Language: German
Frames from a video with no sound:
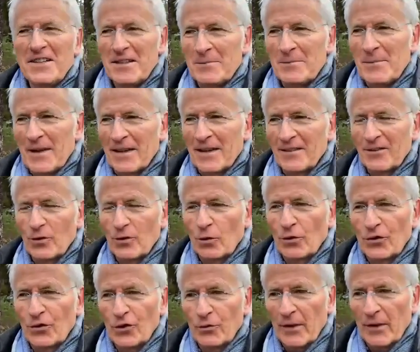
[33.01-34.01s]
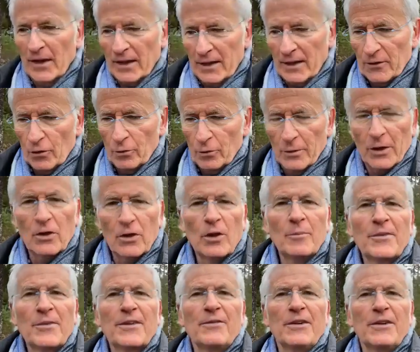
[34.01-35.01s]
nicht mehr so souverän
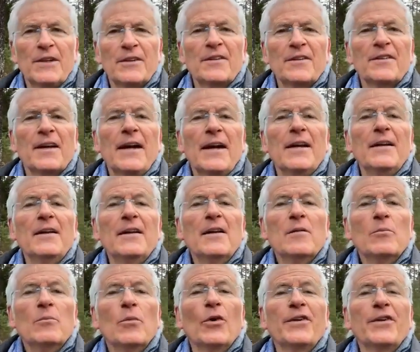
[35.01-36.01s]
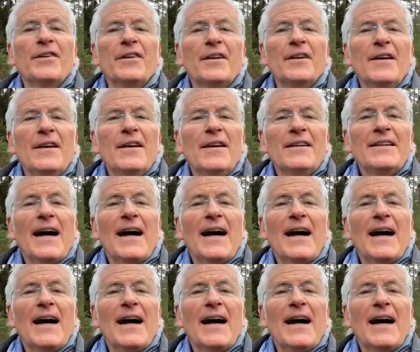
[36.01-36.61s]
rüberkommst, wie das sein muss.